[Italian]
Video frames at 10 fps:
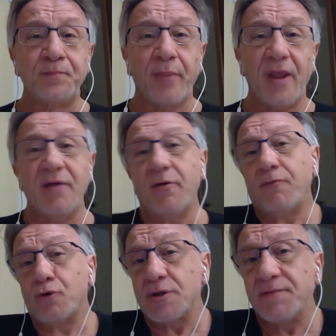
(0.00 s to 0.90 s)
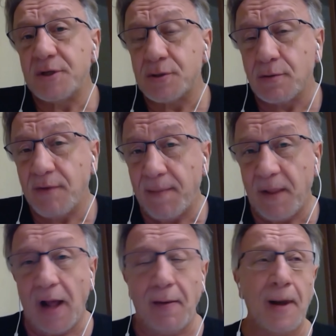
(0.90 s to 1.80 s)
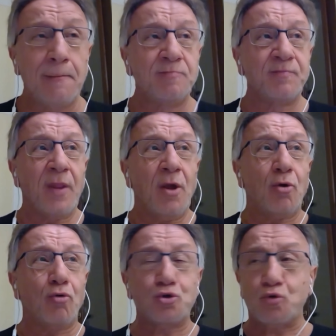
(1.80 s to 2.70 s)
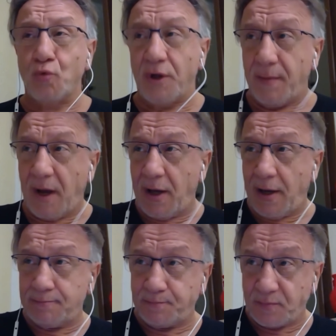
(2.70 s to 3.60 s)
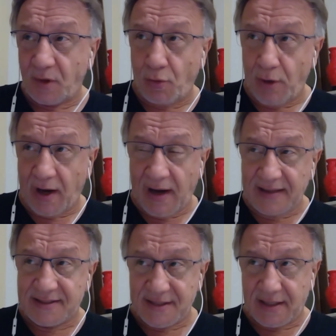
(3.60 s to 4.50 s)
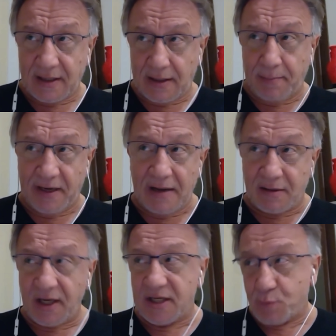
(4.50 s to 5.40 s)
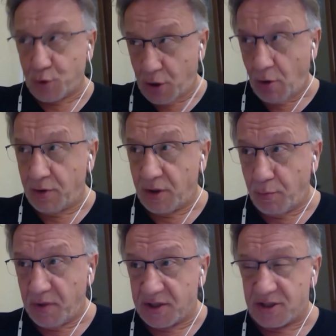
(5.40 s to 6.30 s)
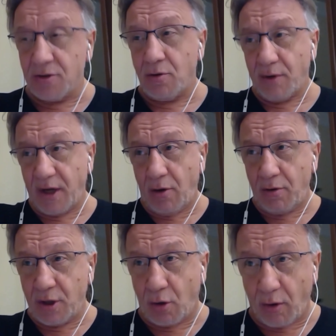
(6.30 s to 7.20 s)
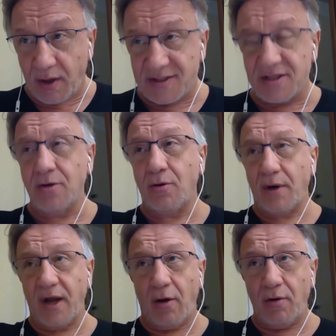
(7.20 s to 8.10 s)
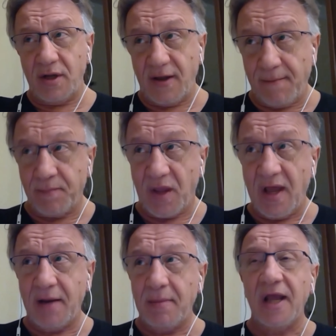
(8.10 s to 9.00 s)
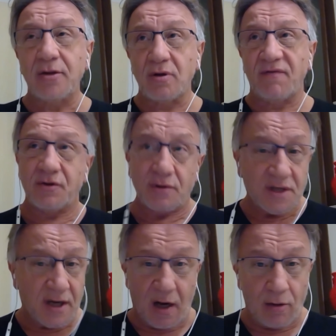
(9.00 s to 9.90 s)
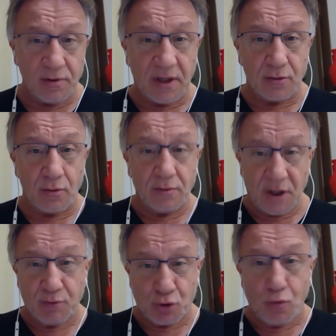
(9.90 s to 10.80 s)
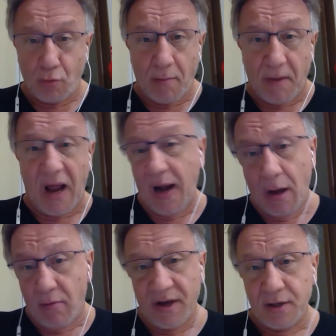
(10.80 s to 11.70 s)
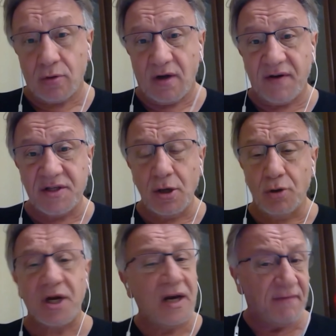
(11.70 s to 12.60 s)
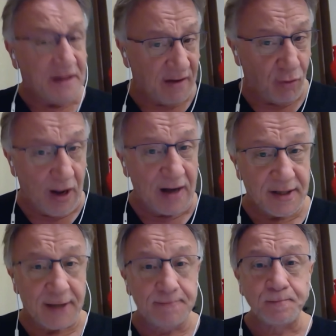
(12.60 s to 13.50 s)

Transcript: ed avevo forse visto dove andava, costui ah, con la classica benaltrismo, cioè ogni obiezione, ogni correzione, ogni chiarimento del fatto che si era raccontato da solo una balla o aveva detto una frase illogica, ne inventava un'altra.